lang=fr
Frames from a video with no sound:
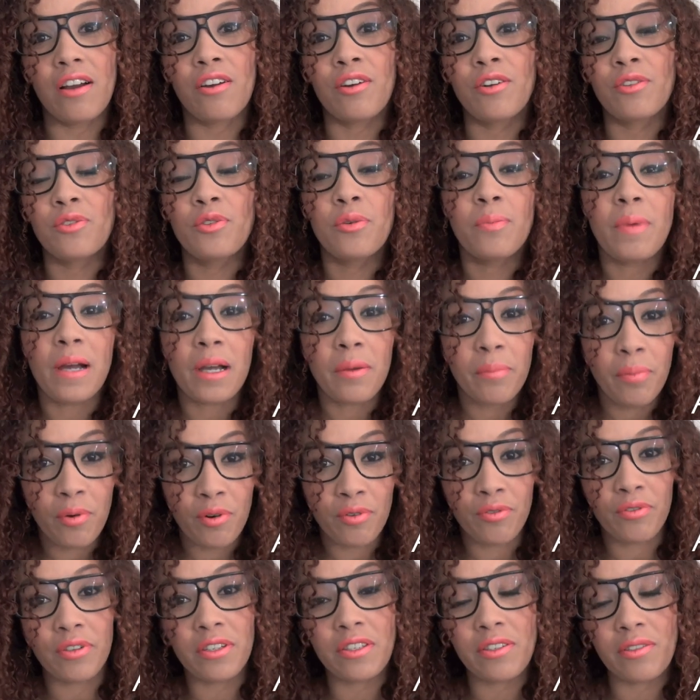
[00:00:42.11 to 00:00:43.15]
euh, de marques
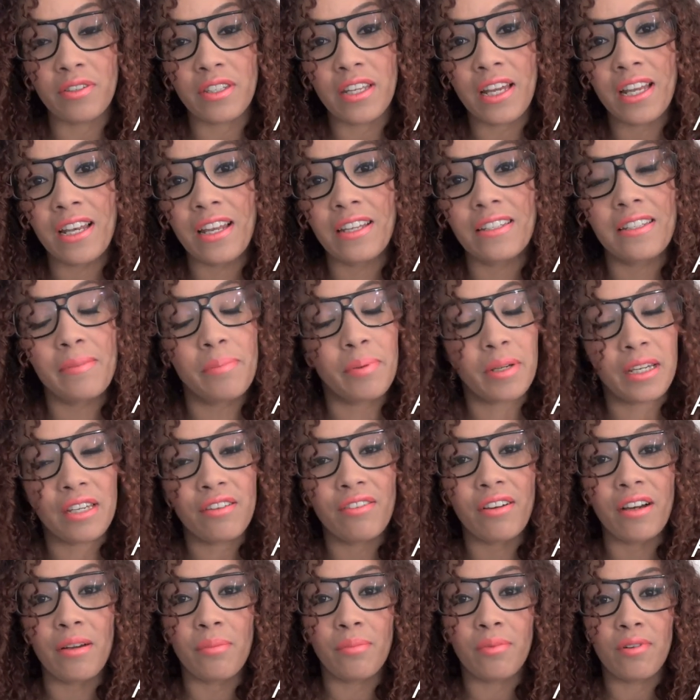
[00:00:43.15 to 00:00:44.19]
professionnelles à des prix
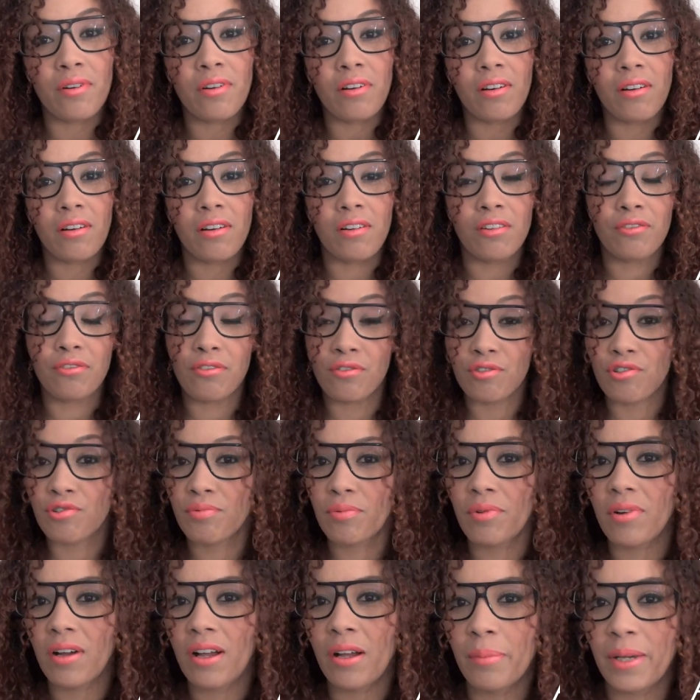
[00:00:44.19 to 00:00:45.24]
vraiment euh,
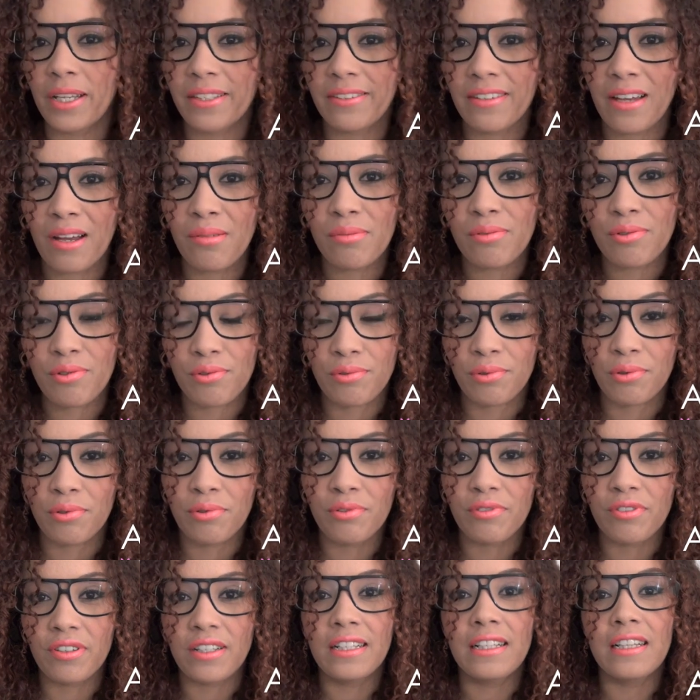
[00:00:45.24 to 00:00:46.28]
franchement imbattables je
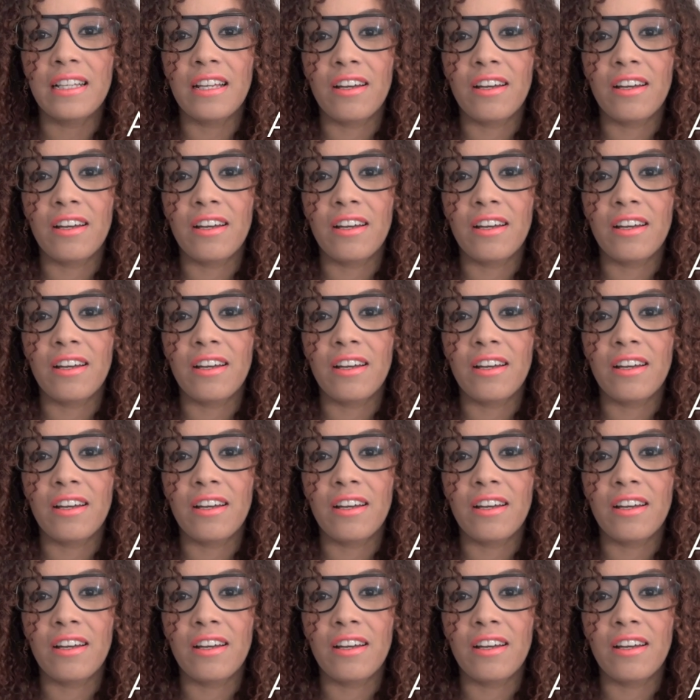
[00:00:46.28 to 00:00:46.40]
trouve.